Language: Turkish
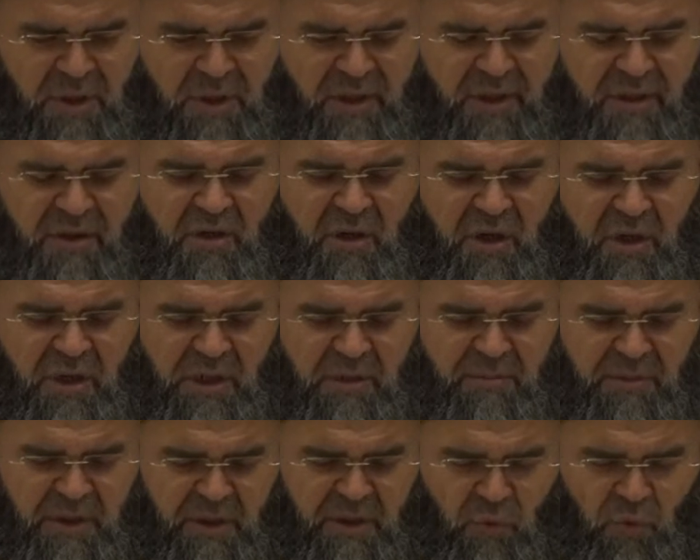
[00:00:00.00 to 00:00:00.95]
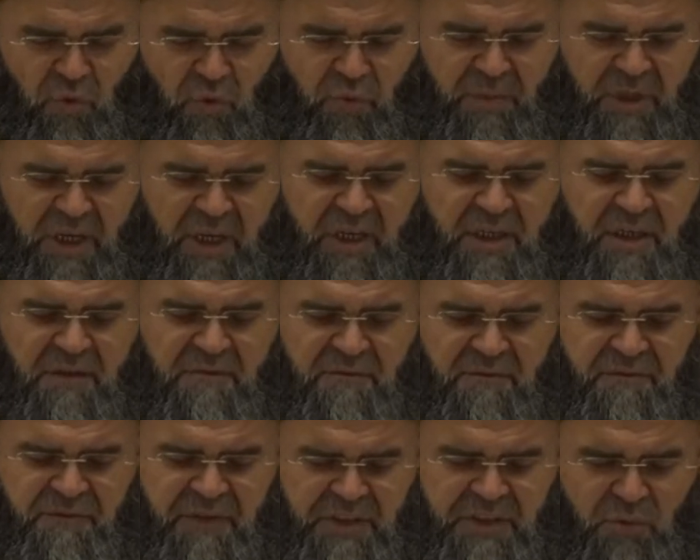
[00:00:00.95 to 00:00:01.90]
اِذْ قَرَّبَا قُرْبَانًا
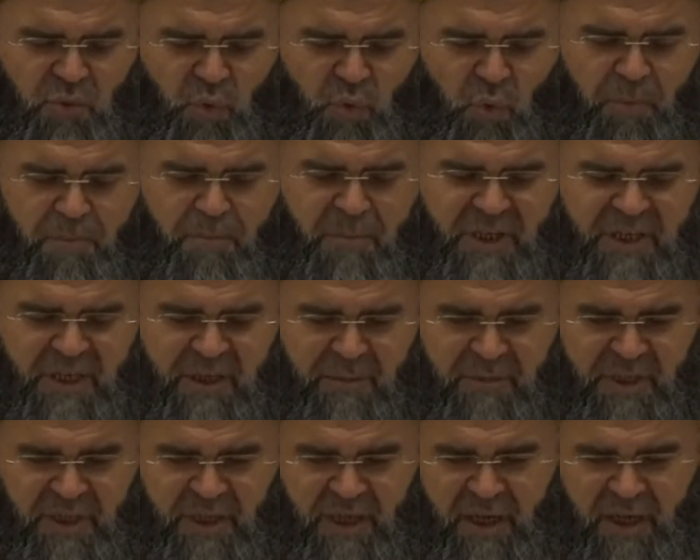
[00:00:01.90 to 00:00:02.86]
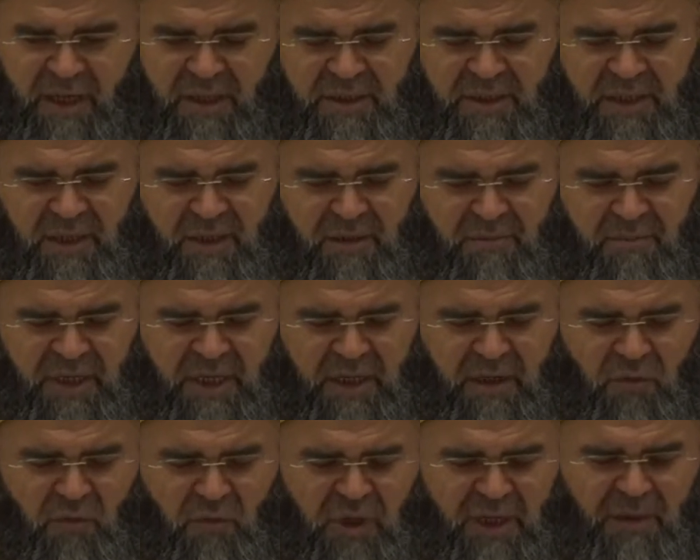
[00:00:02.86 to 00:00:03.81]
فَتُقُبِّلَ مِنْ اَحَدِهِمَا
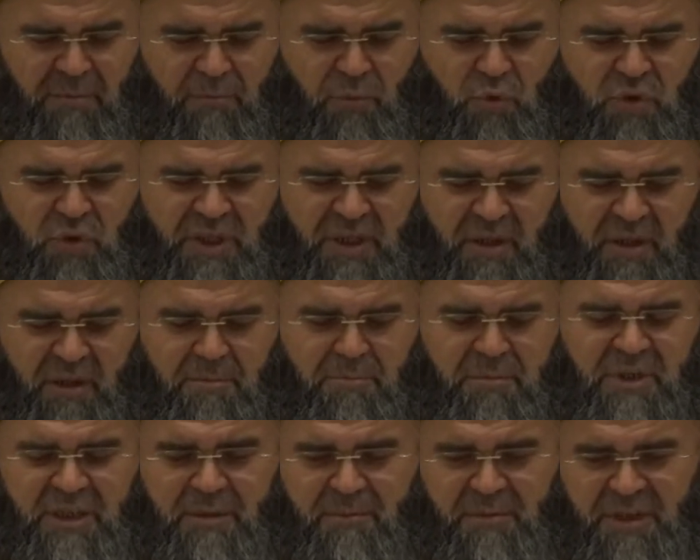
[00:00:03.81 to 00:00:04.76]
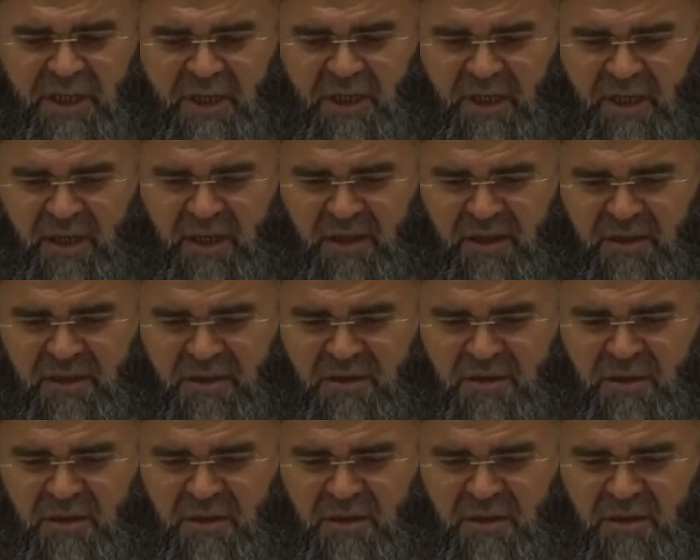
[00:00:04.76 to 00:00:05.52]
وَلَمْ يُتَقَبَّلْ مِنَ الْآخِرِ